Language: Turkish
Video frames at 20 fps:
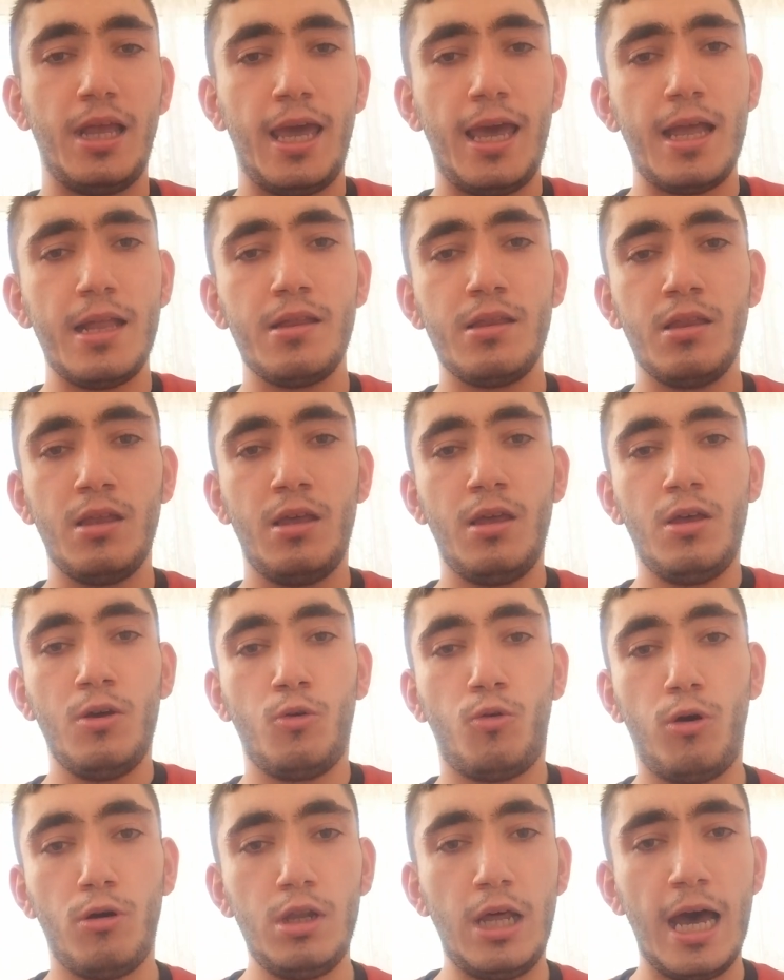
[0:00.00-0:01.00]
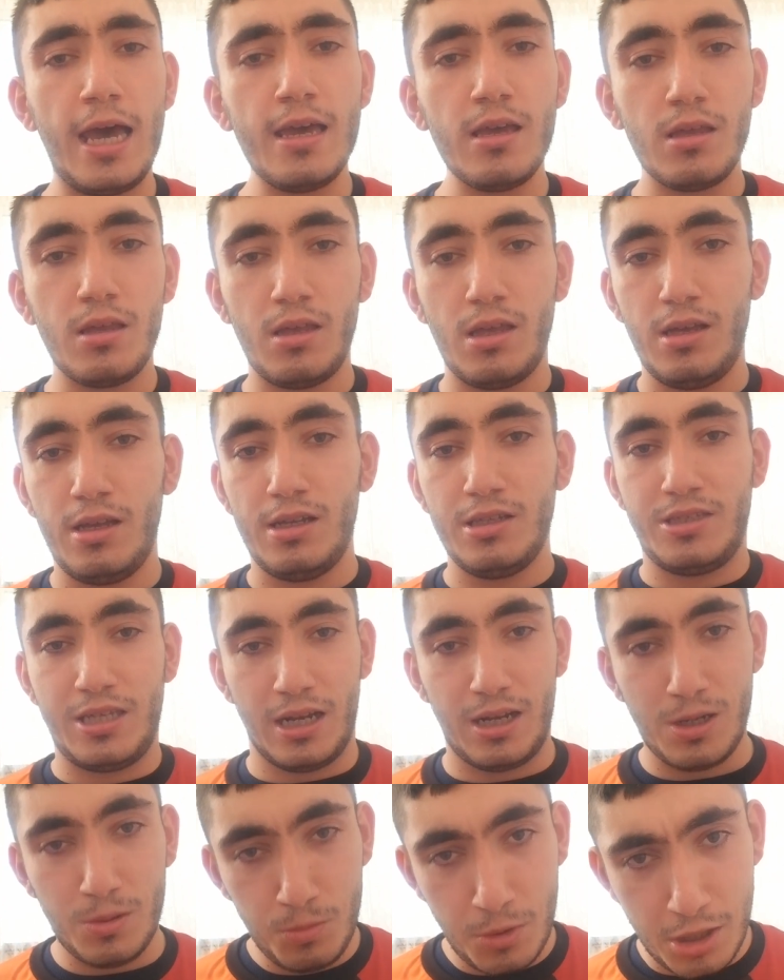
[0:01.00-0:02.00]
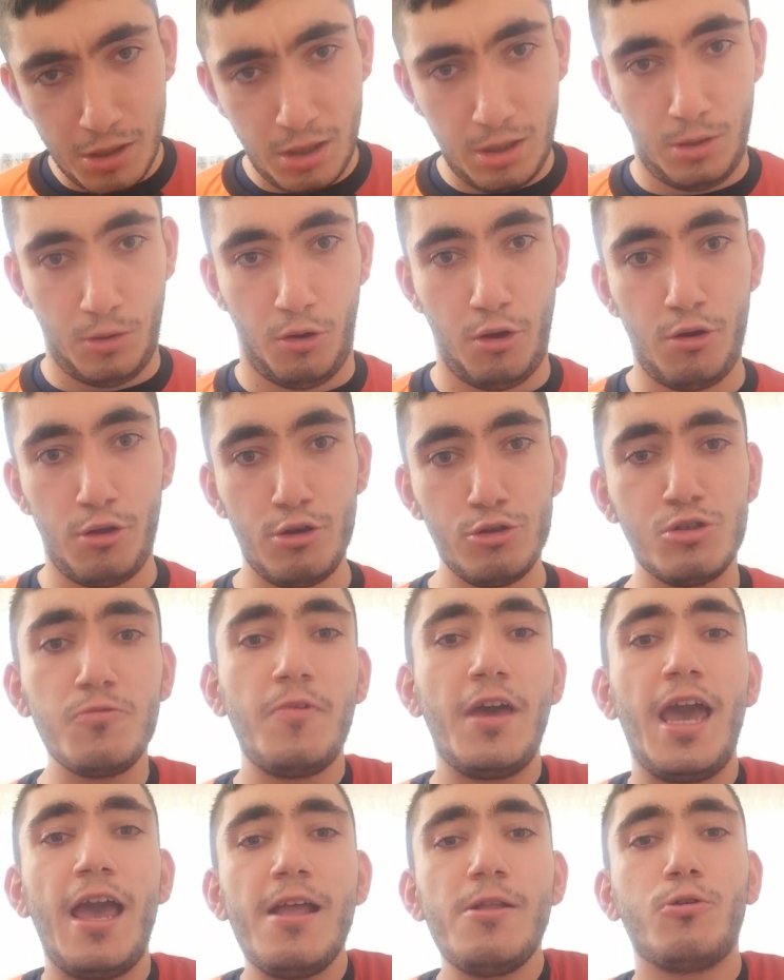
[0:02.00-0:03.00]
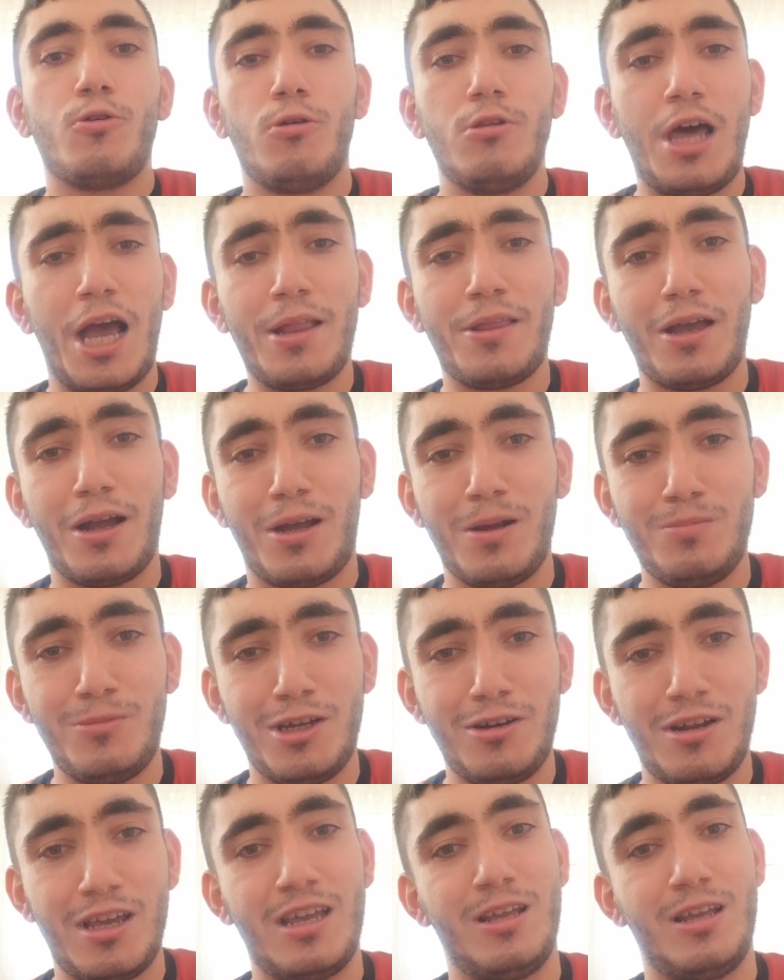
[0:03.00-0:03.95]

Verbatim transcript: en kolay e, takımlarıyla oynuyorsun ve en kolay takımlarına